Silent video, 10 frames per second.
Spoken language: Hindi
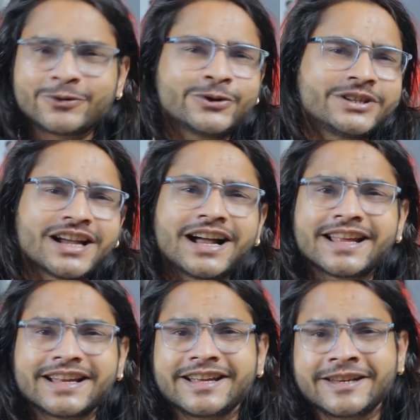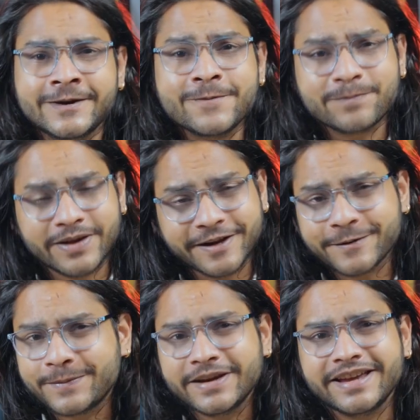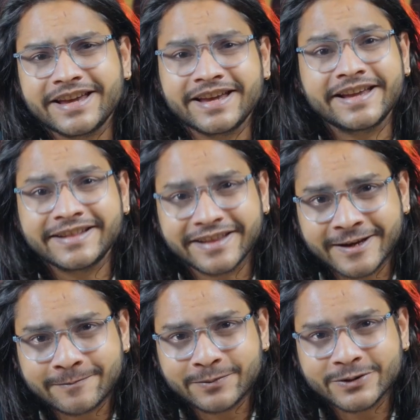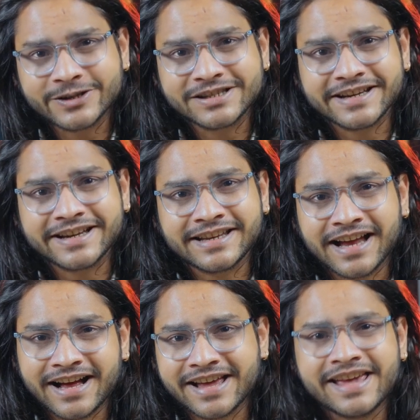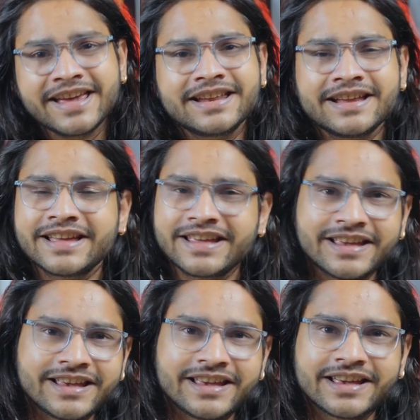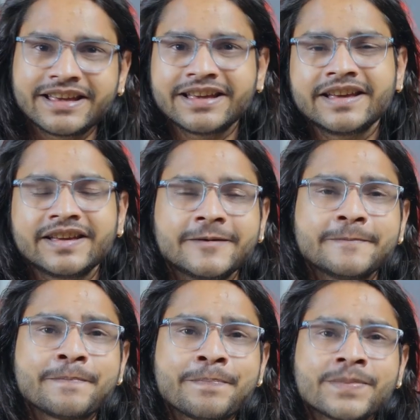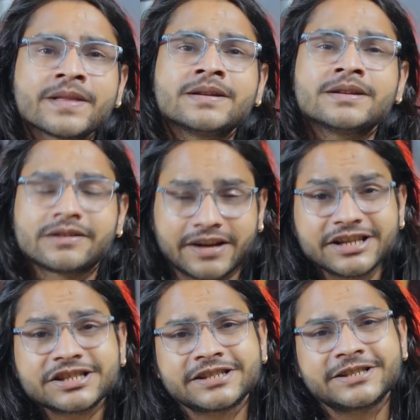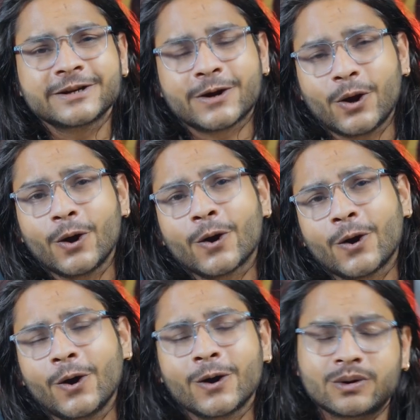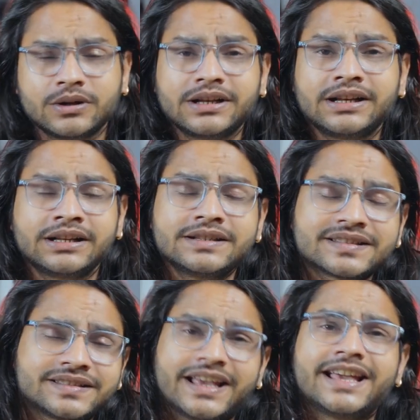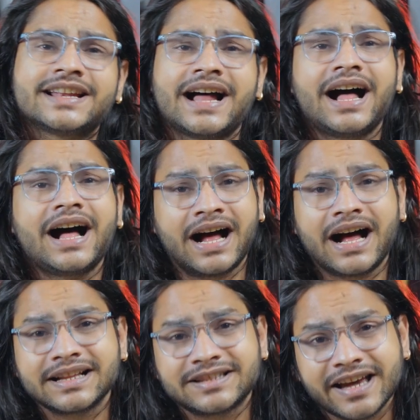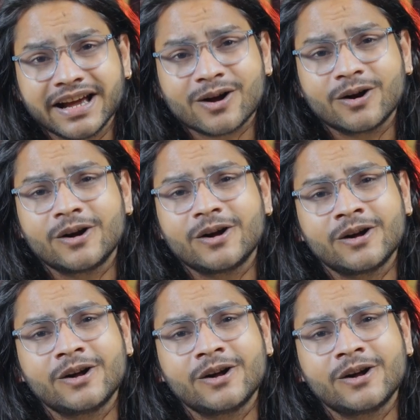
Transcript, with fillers: पुजारन फिर भी दीप जलाए रही है कृष्ण को गोकुल से राधे को